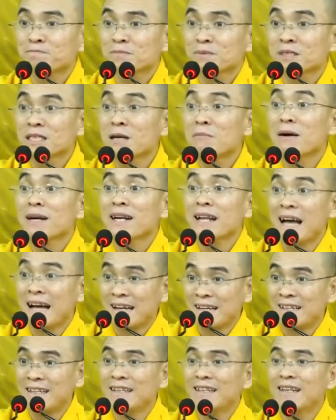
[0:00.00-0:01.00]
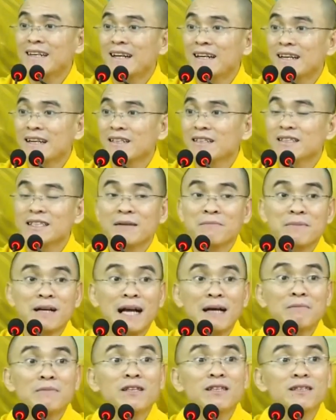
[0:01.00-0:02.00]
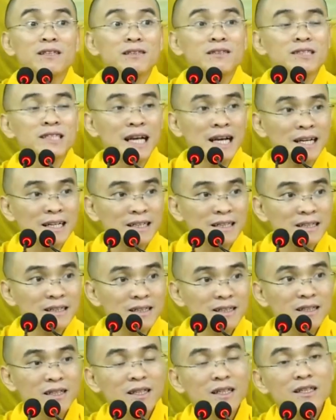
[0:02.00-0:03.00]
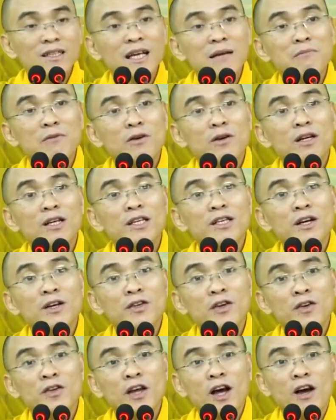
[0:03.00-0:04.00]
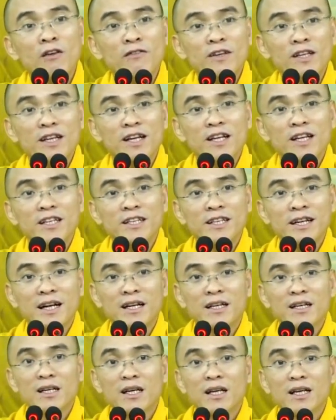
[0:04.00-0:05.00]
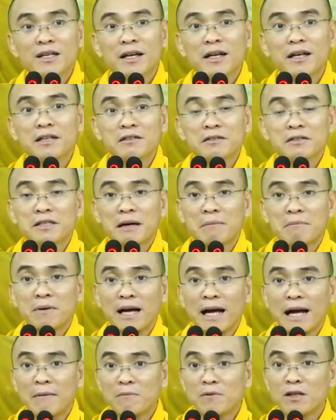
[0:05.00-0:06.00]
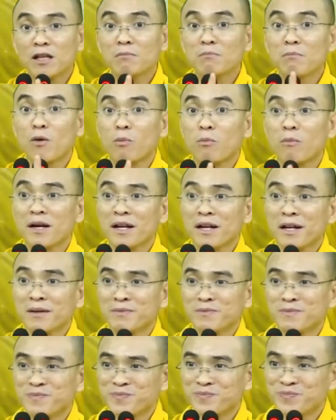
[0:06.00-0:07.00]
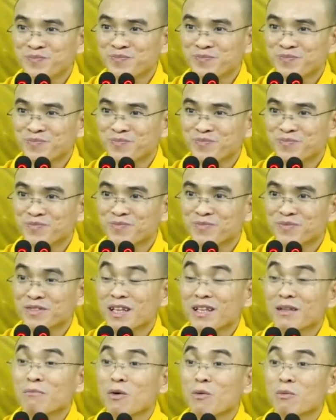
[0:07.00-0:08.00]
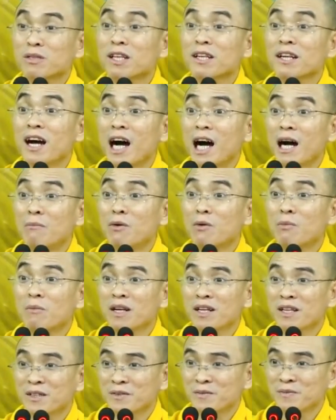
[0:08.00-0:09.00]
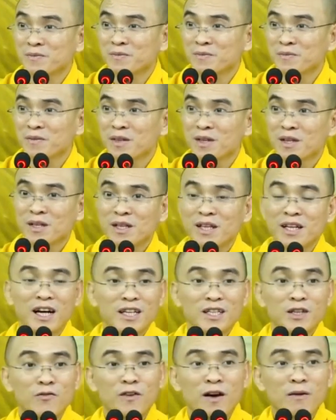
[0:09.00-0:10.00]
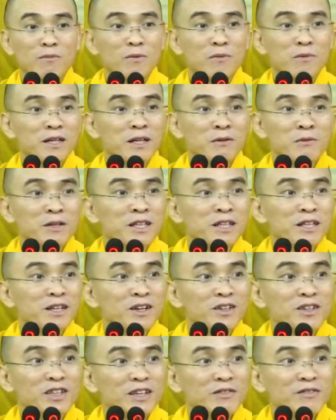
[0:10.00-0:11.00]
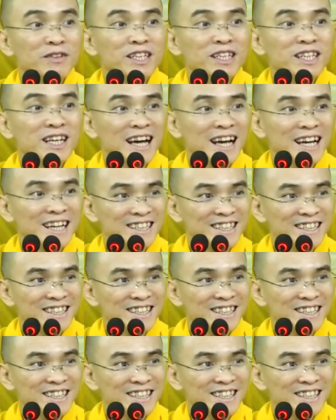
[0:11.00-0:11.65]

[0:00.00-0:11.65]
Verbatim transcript: nếu mà nặng á, là cái người trầm cảm thích tự sát thêm một cái lý do nho nhỏ vì để ý nè cái người trầm cảm thích một mình lắm thích một thích ở một mình thích ở trong phòng một mình không có thích nói chuyện với người khác